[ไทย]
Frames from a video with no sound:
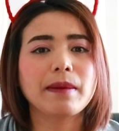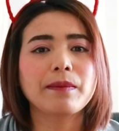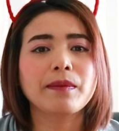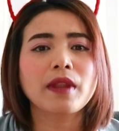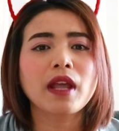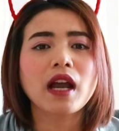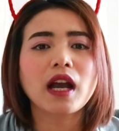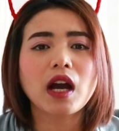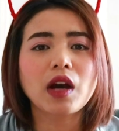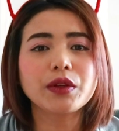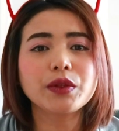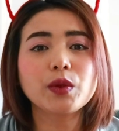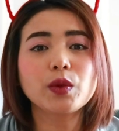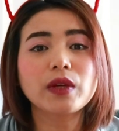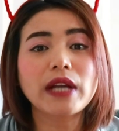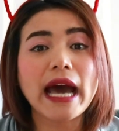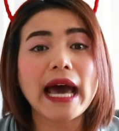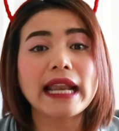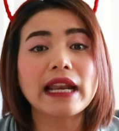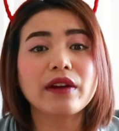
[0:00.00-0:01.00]
แบบเขาอ
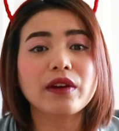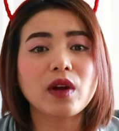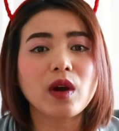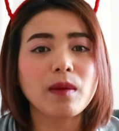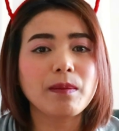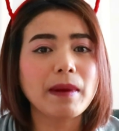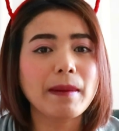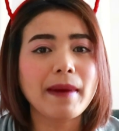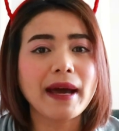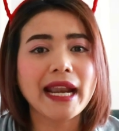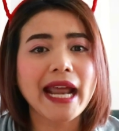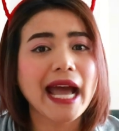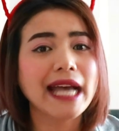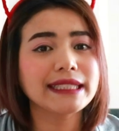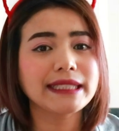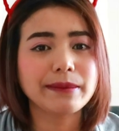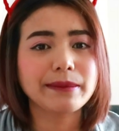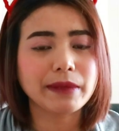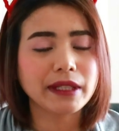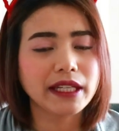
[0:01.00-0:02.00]
ยู่นานแล้วเนาะประมาณ
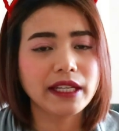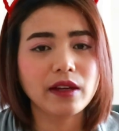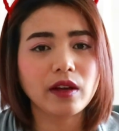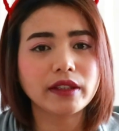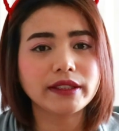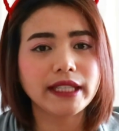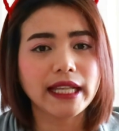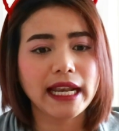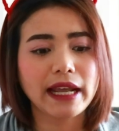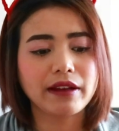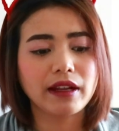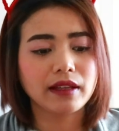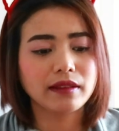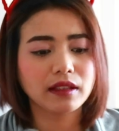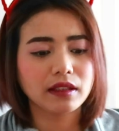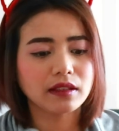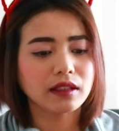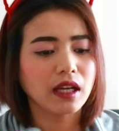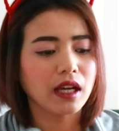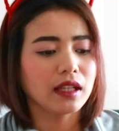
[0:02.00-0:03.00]
50นาทีก็เสร็จแล้วนะ
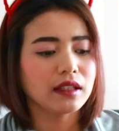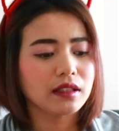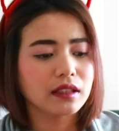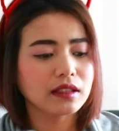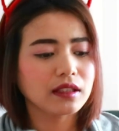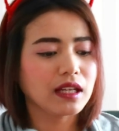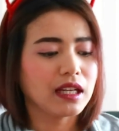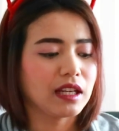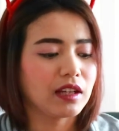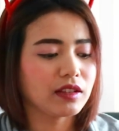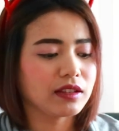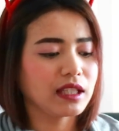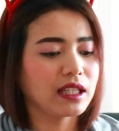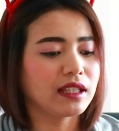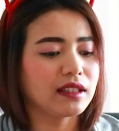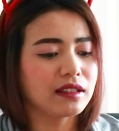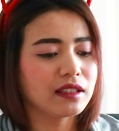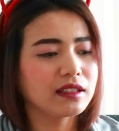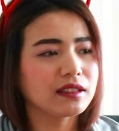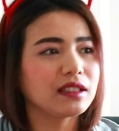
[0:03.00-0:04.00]
ตึ๊ดตึ๊ดแล้วก็ติ
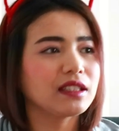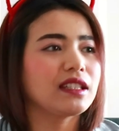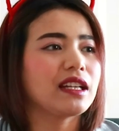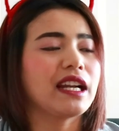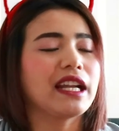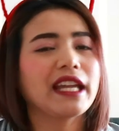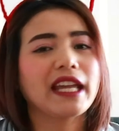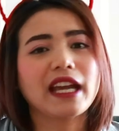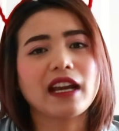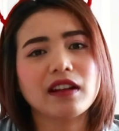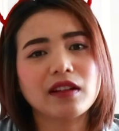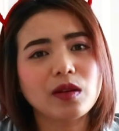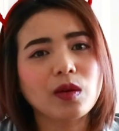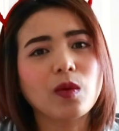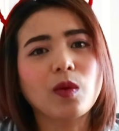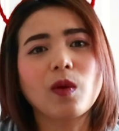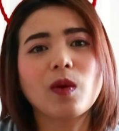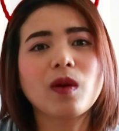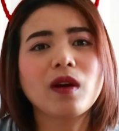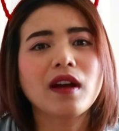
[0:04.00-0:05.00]
ดตึ๊ดตึ๊ดอะไรเงี้ยโอ้โห
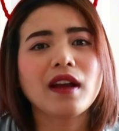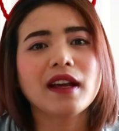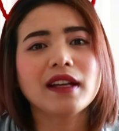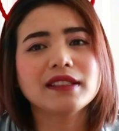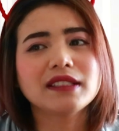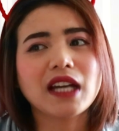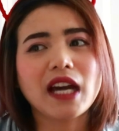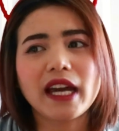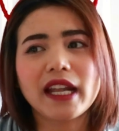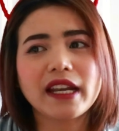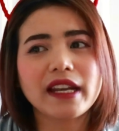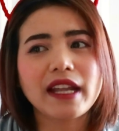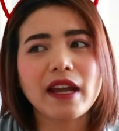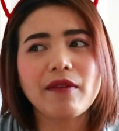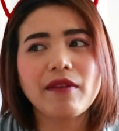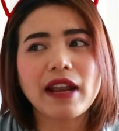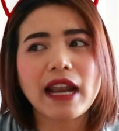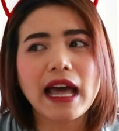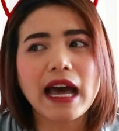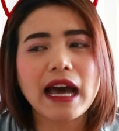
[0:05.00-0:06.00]
ใช้ระ
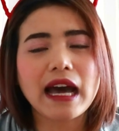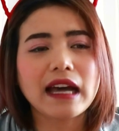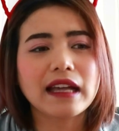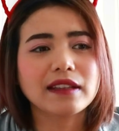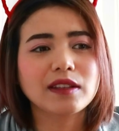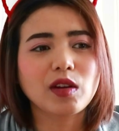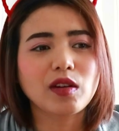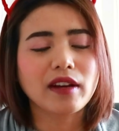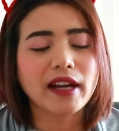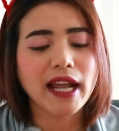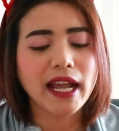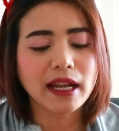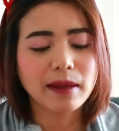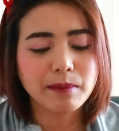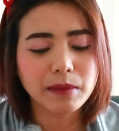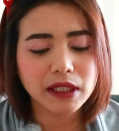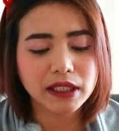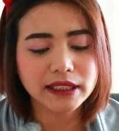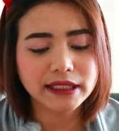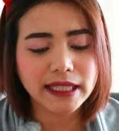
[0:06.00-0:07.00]
ยะเวลาตอนแรก
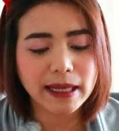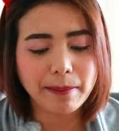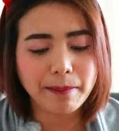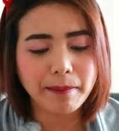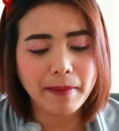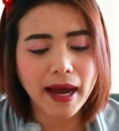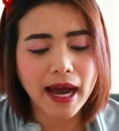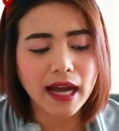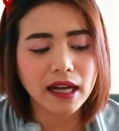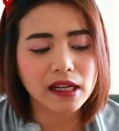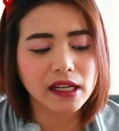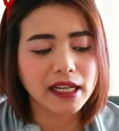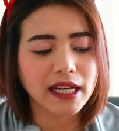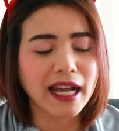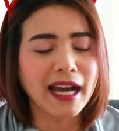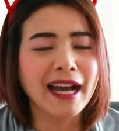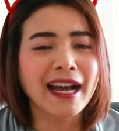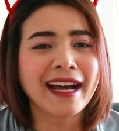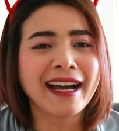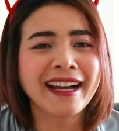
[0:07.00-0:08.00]
มือเจ็บมากเลย
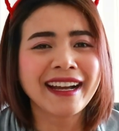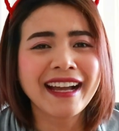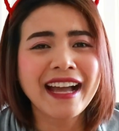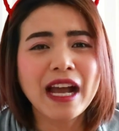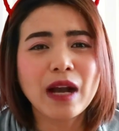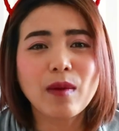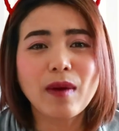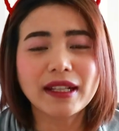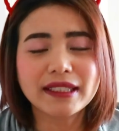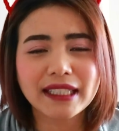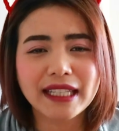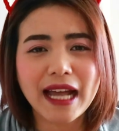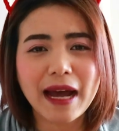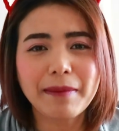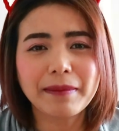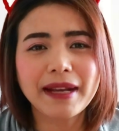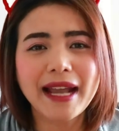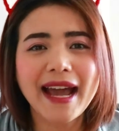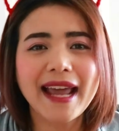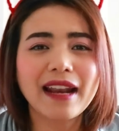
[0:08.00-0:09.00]
นะกว่าจะ
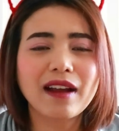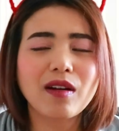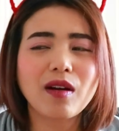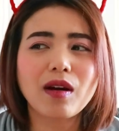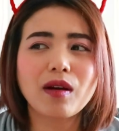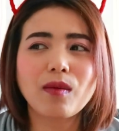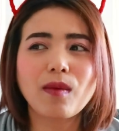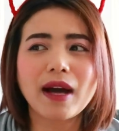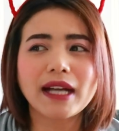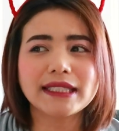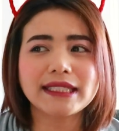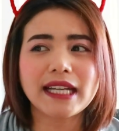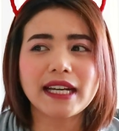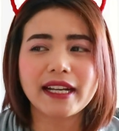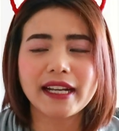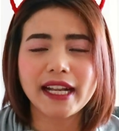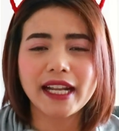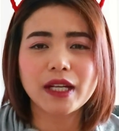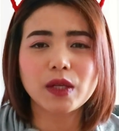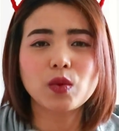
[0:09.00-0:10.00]
ทำได้แล้วก็กว่าจะ
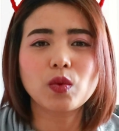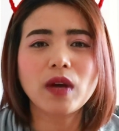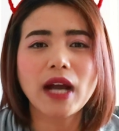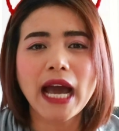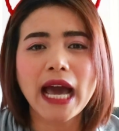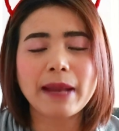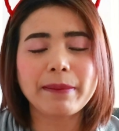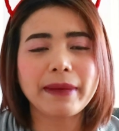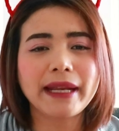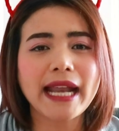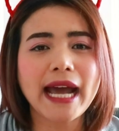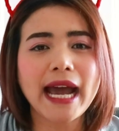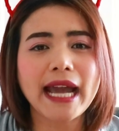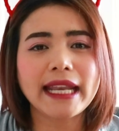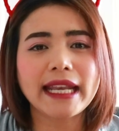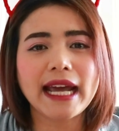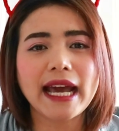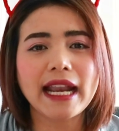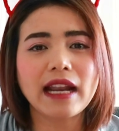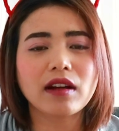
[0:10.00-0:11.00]
เรียนรู้งานไปได้
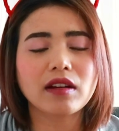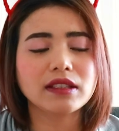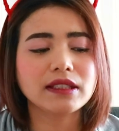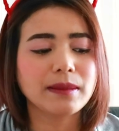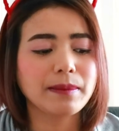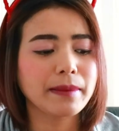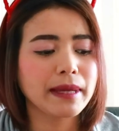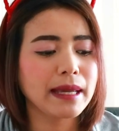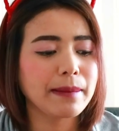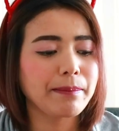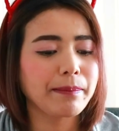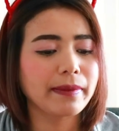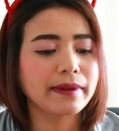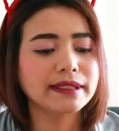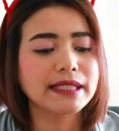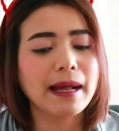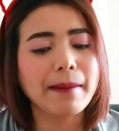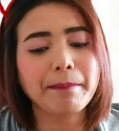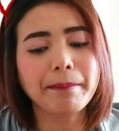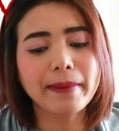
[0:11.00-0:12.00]
นะคะ แล้วก็จะมี
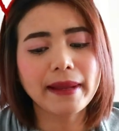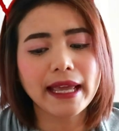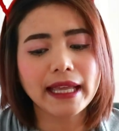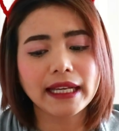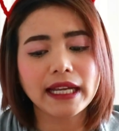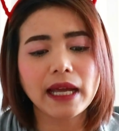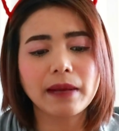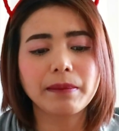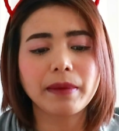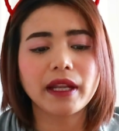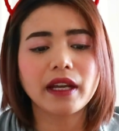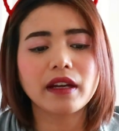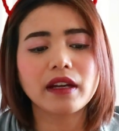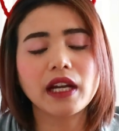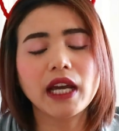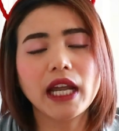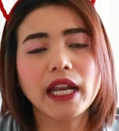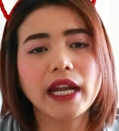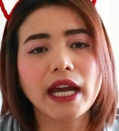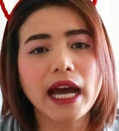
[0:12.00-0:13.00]
สับเปลี่ยนกันไป
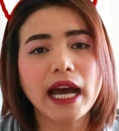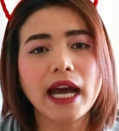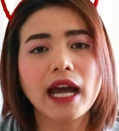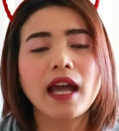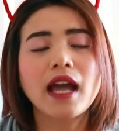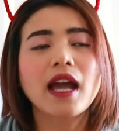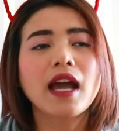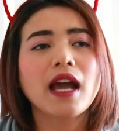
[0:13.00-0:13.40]
เรื่อย ๆนะคะ